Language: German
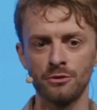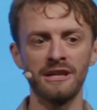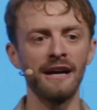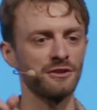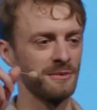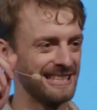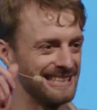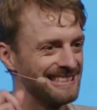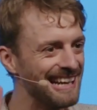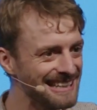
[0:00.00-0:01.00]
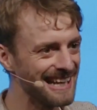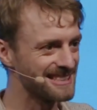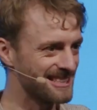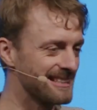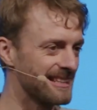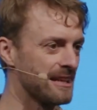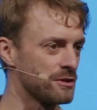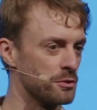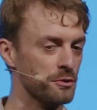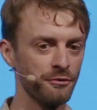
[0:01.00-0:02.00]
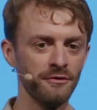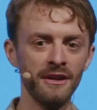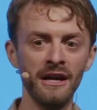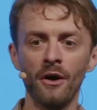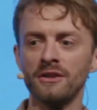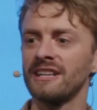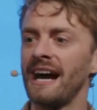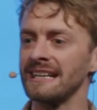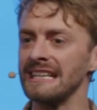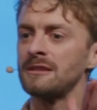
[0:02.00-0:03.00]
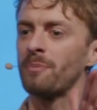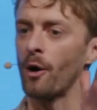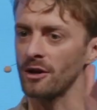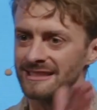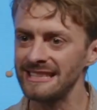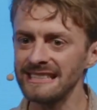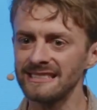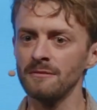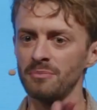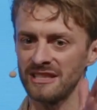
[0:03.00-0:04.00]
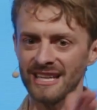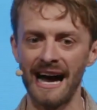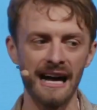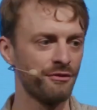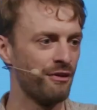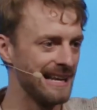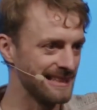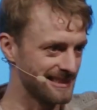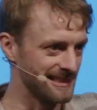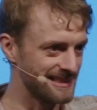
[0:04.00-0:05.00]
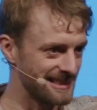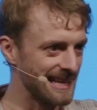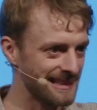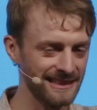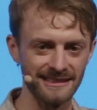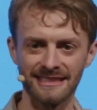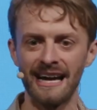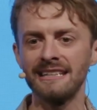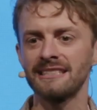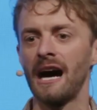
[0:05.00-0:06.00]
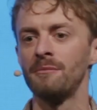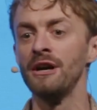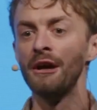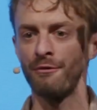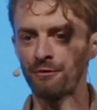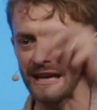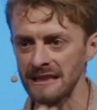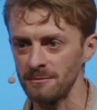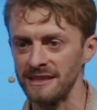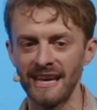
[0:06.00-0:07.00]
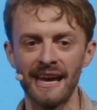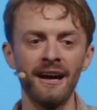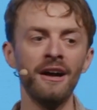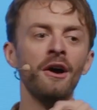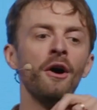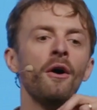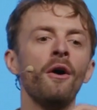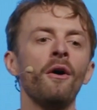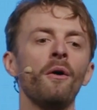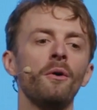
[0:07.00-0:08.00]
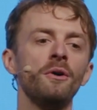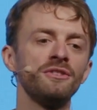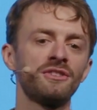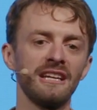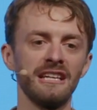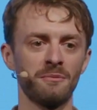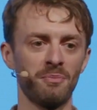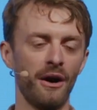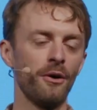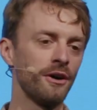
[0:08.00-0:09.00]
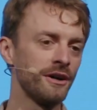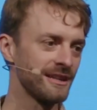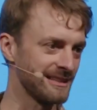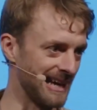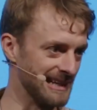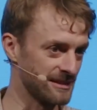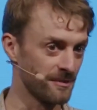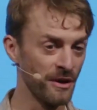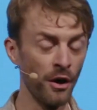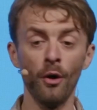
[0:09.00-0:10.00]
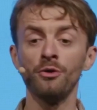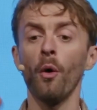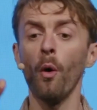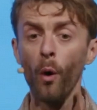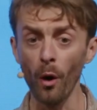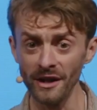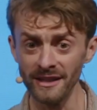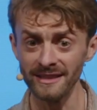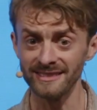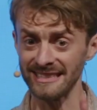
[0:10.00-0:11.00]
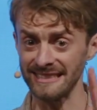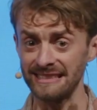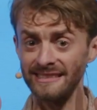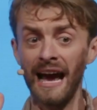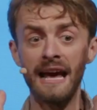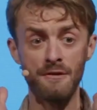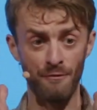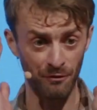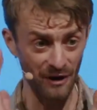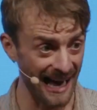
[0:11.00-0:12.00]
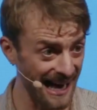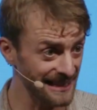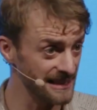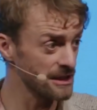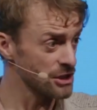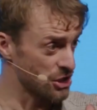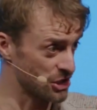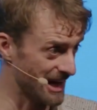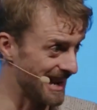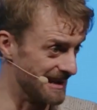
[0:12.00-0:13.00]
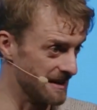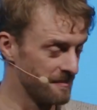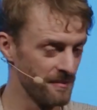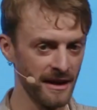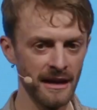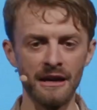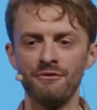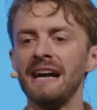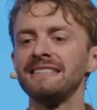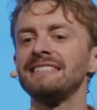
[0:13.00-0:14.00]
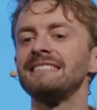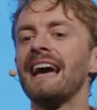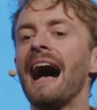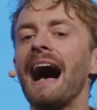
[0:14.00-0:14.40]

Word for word: du darfst mich jederzeit anrufen und sagen, ich brauche diesen Betrag, weil ich den Zehnten gezahlt habe, fehlt mir der und ich brauche Geld. Und ohne dass ich dir eine Frage stelle, werde ich dir